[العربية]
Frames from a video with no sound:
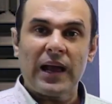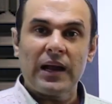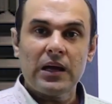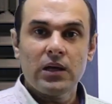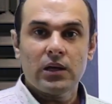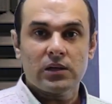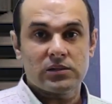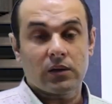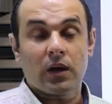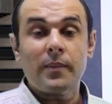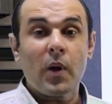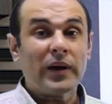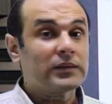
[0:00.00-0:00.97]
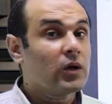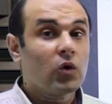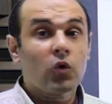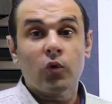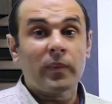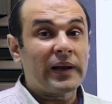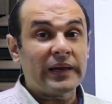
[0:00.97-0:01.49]
على استقامه واحده
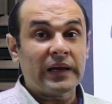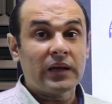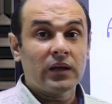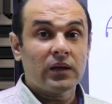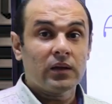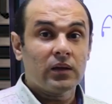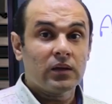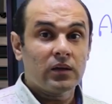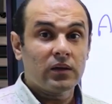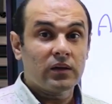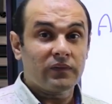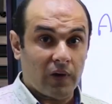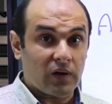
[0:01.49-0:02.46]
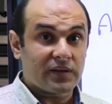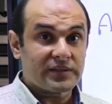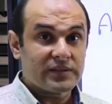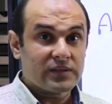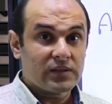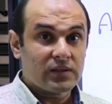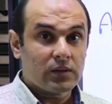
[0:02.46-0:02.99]
امال ايه؟ فكر
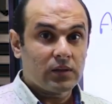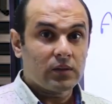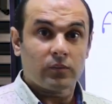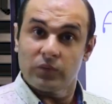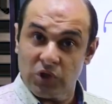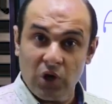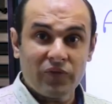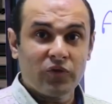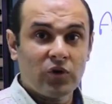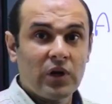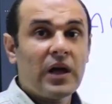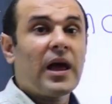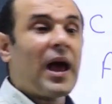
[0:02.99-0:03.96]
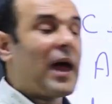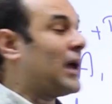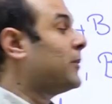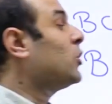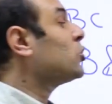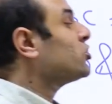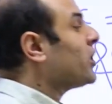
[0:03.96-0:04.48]
برافو هيعملوا